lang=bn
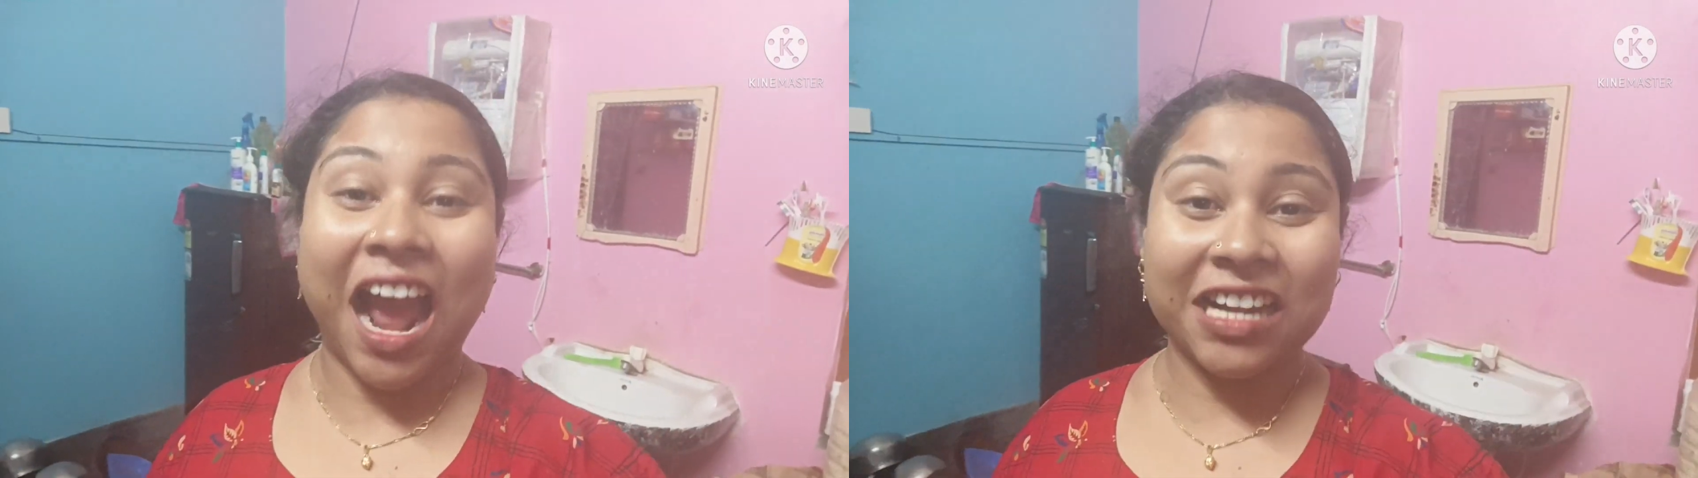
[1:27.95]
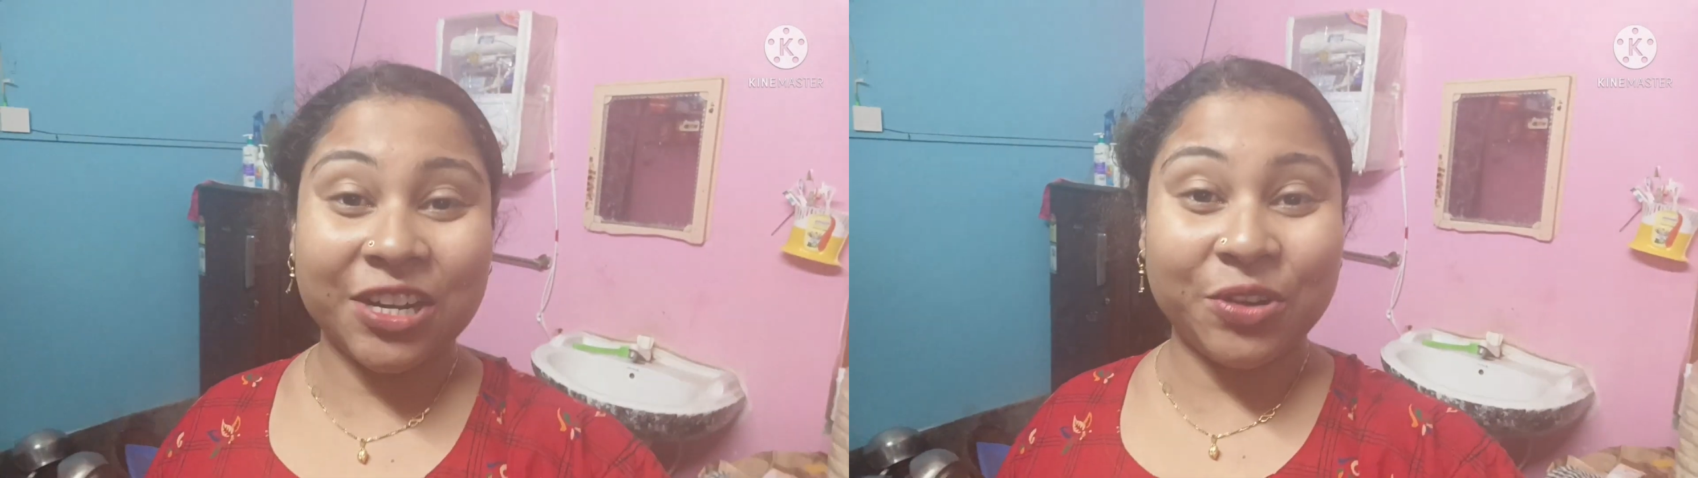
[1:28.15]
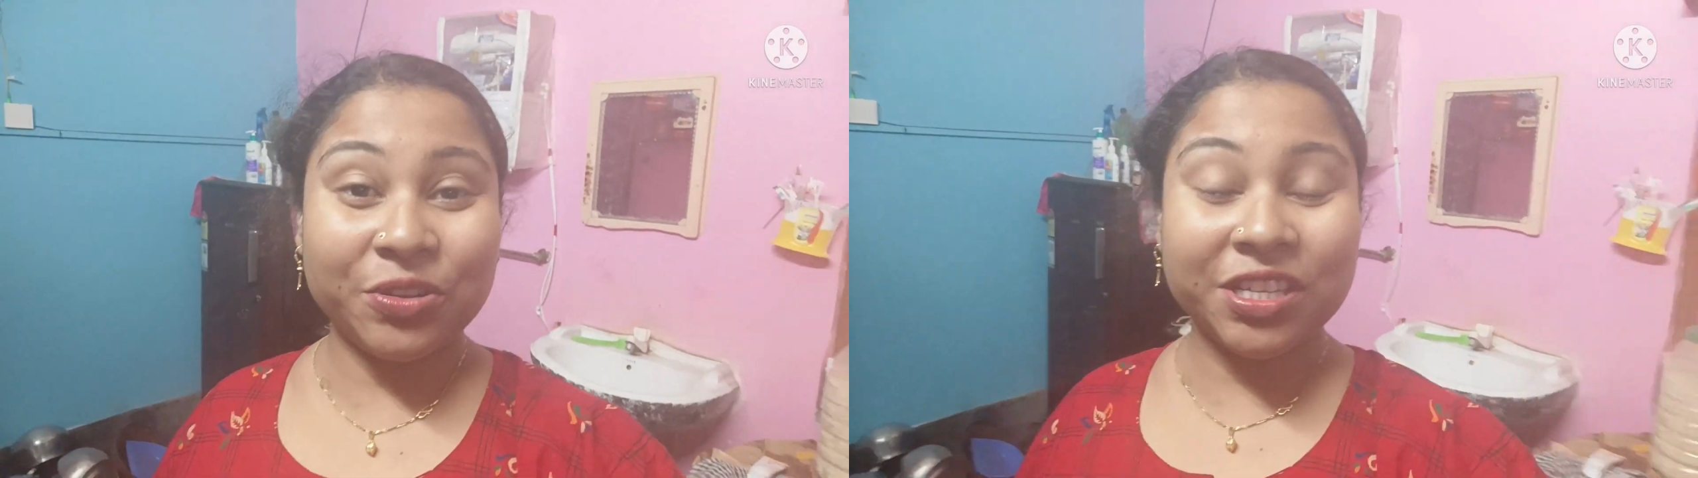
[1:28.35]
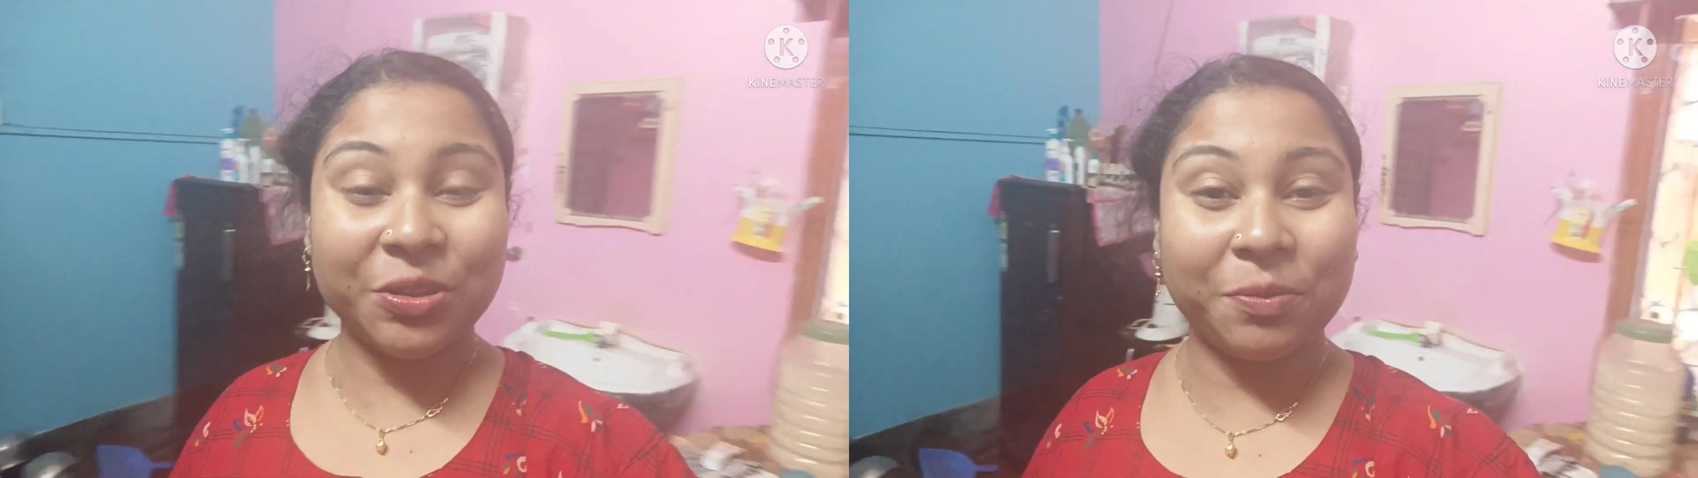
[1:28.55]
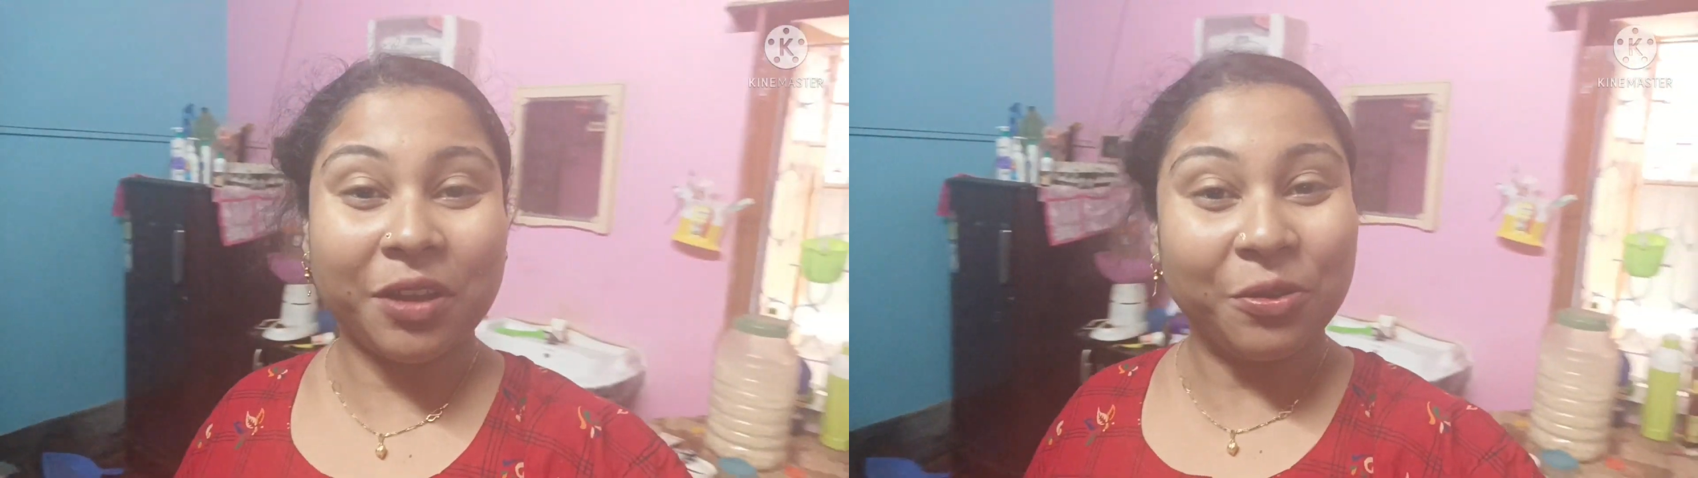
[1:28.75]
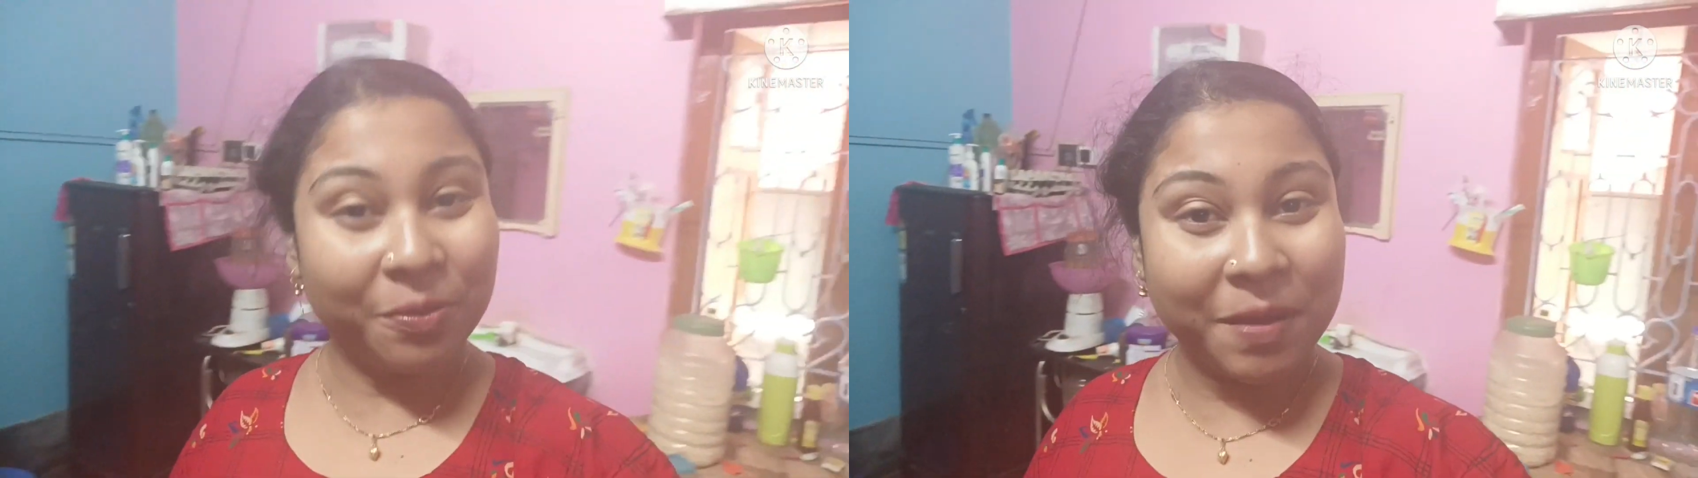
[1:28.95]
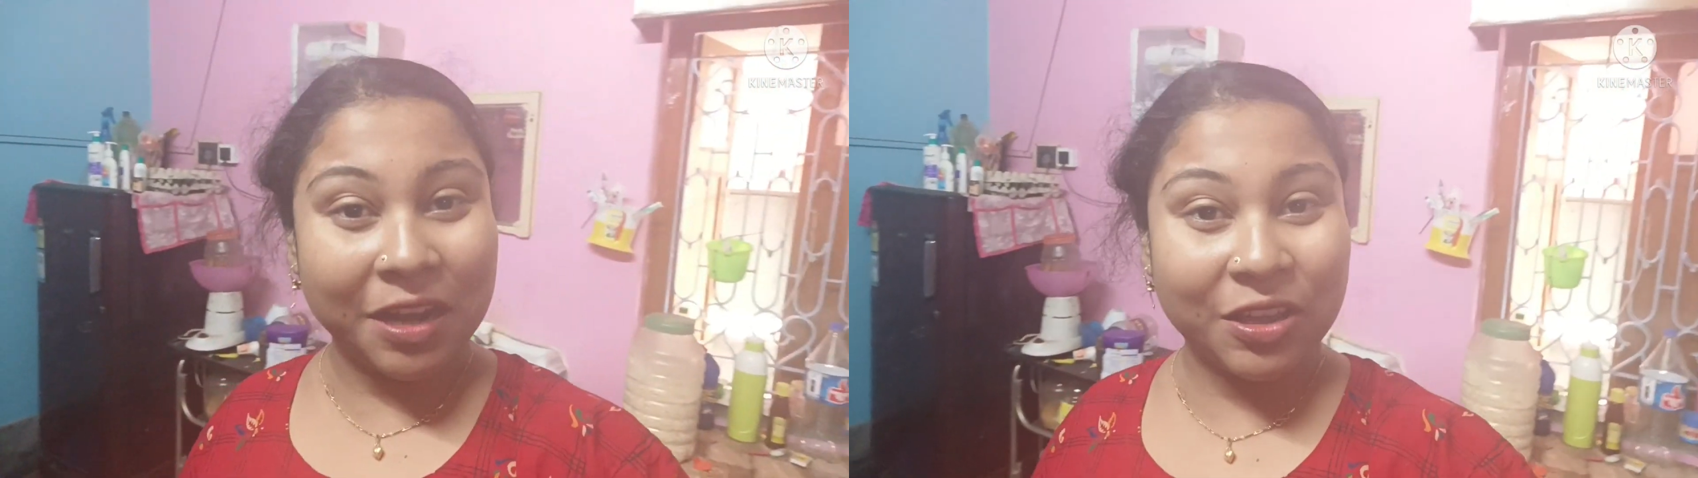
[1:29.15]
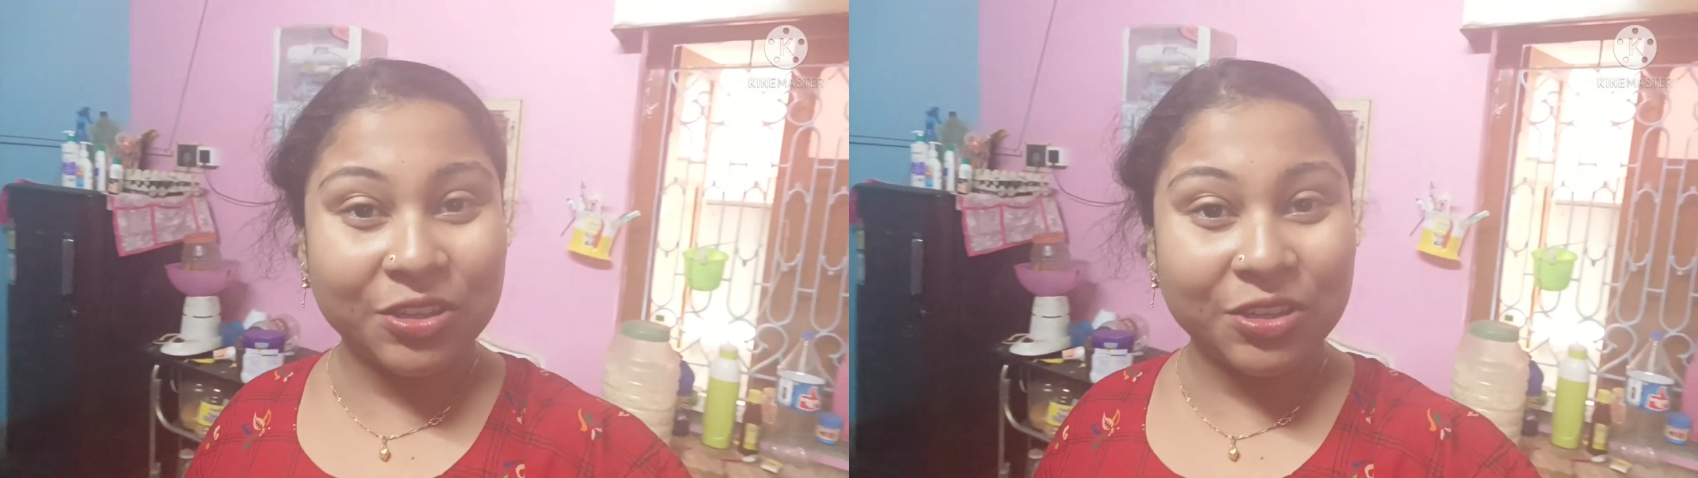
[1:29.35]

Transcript: আশা করছি তোমরা খুব ভালো